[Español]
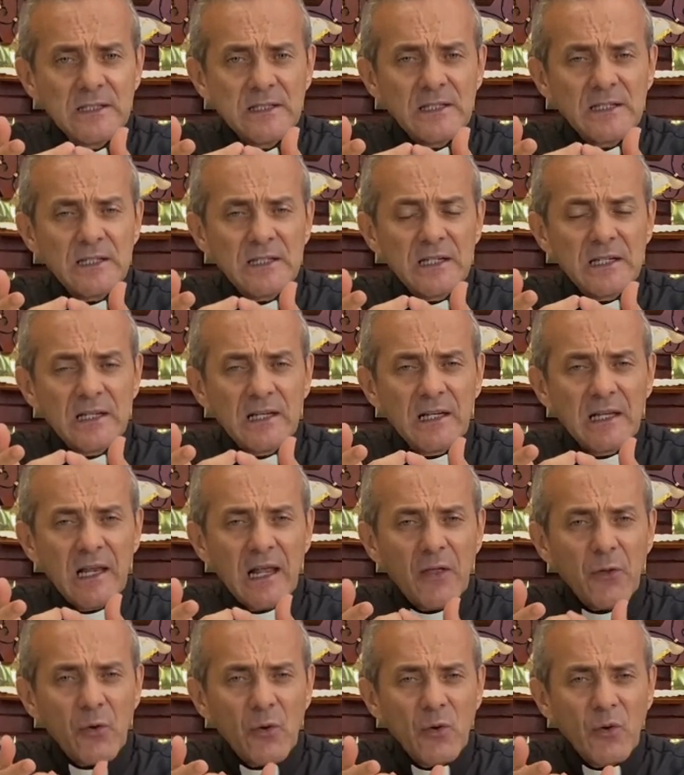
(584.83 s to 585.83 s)
eh,
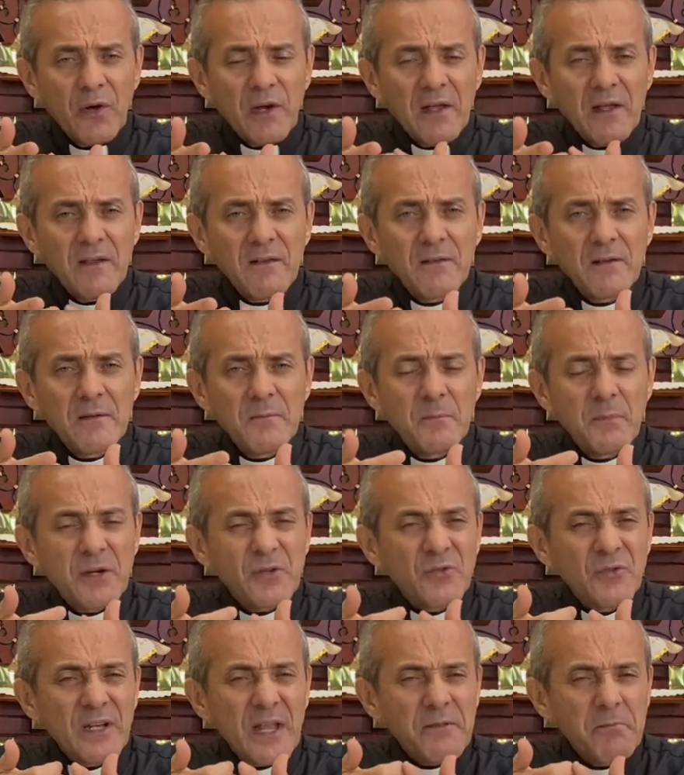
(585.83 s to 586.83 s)
ladrones,
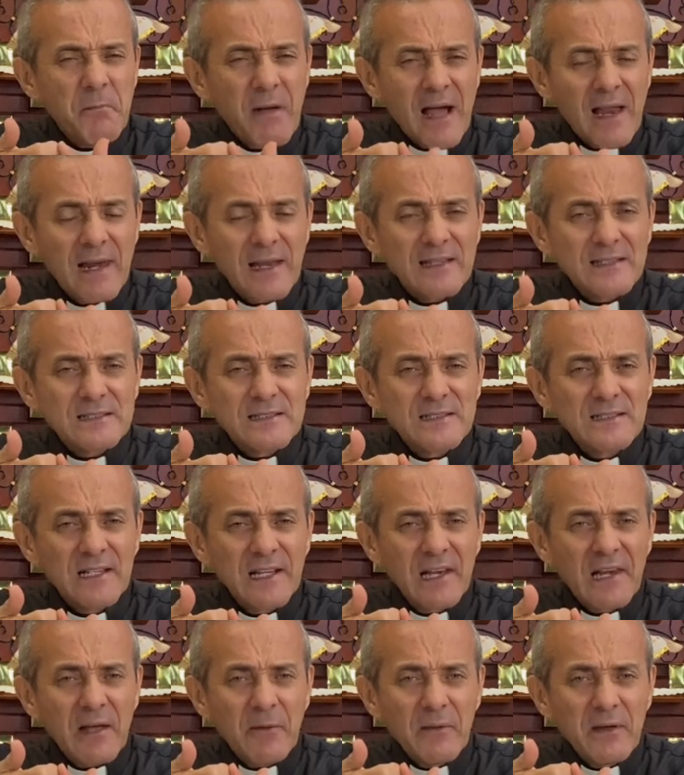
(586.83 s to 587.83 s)
personas malas
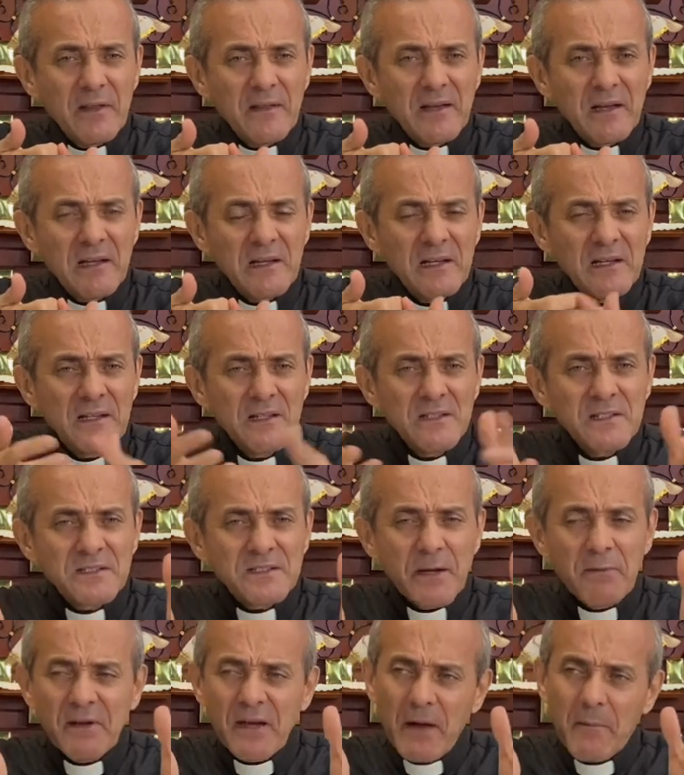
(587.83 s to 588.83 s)
en la vida,
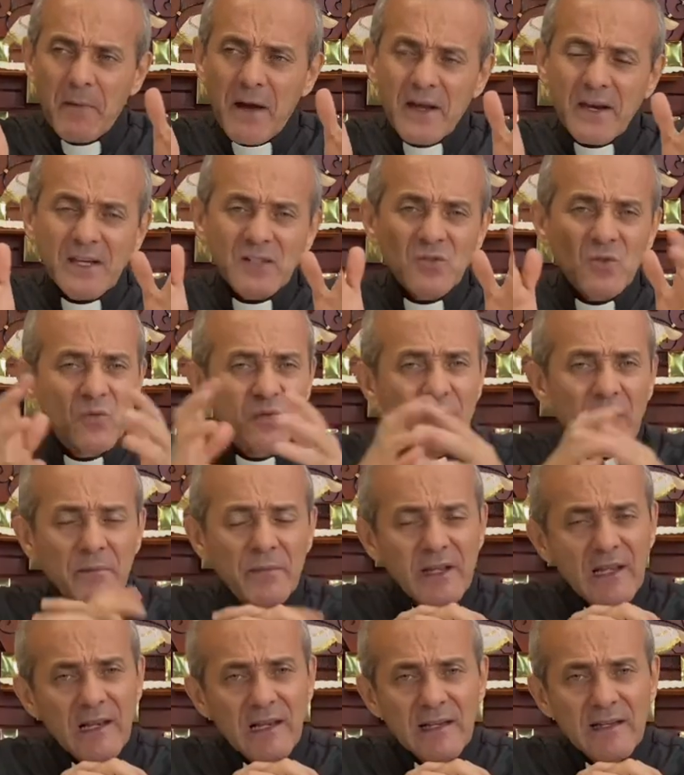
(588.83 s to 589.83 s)
saben amar a su
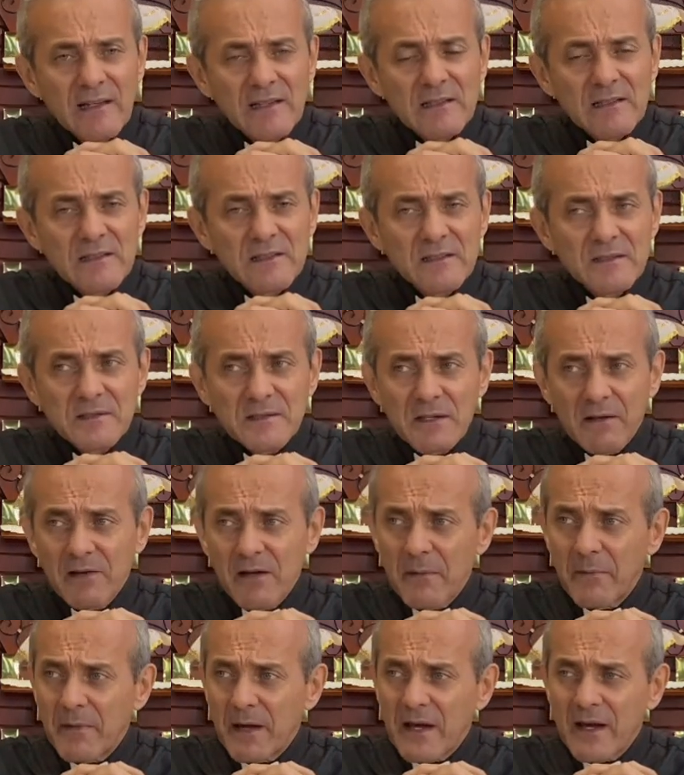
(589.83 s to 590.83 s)
familia, saben
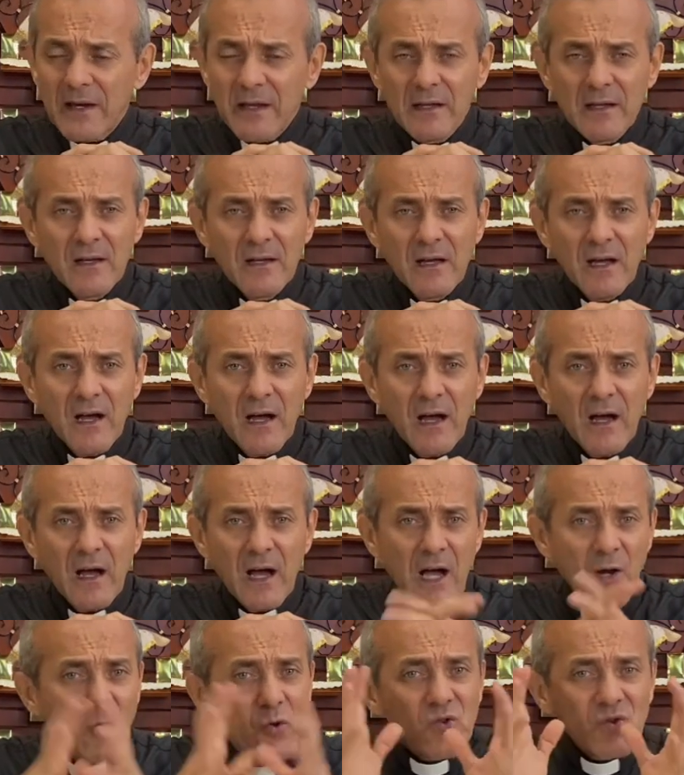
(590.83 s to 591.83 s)
amar
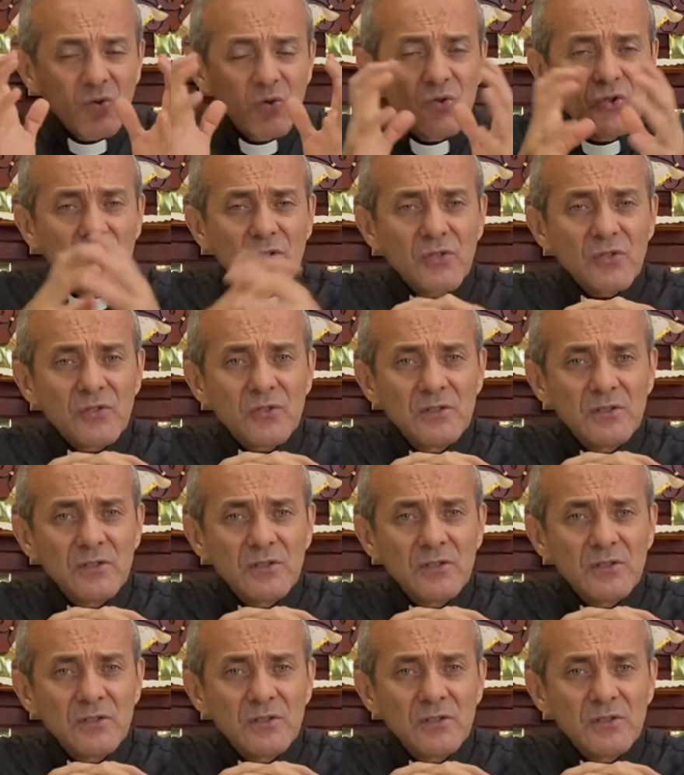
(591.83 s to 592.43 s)
a los suyos,